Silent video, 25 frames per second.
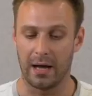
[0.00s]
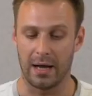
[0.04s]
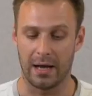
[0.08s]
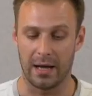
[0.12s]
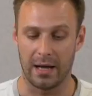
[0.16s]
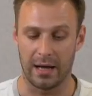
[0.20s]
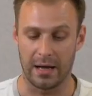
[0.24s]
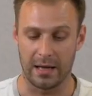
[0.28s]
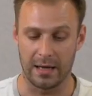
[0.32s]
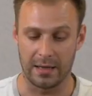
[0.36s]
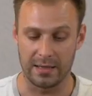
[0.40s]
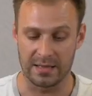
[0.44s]

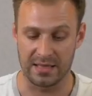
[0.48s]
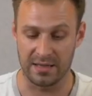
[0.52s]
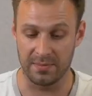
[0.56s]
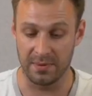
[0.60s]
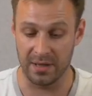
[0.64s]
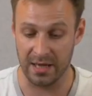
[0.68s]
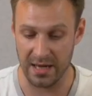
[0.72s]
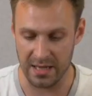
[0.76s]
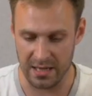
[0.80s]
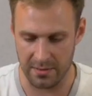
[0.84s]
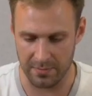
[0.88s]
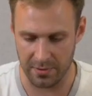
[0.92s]
А,
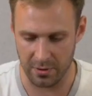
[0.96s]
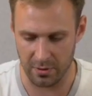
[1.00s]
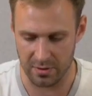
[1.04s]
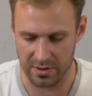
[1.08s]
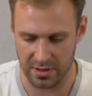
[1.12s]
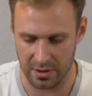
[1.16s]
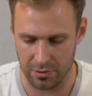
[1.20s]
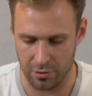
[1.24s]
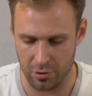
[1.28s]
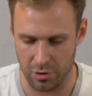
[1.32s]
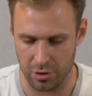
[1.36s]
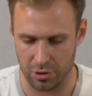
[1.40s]
забегая
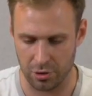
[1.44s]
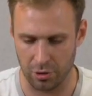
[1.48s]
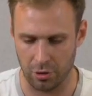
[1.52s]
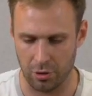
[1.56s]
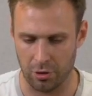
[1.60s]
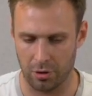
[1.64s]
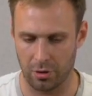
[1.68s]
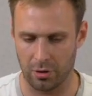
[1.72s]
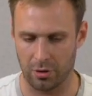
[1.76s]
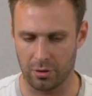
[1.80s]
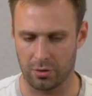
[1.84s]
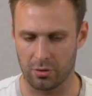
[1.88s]
наперед, скажу,
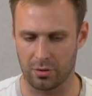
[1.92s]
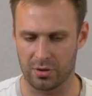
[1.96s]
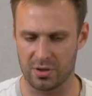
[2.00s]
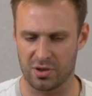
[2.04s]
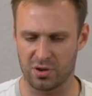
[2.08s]
что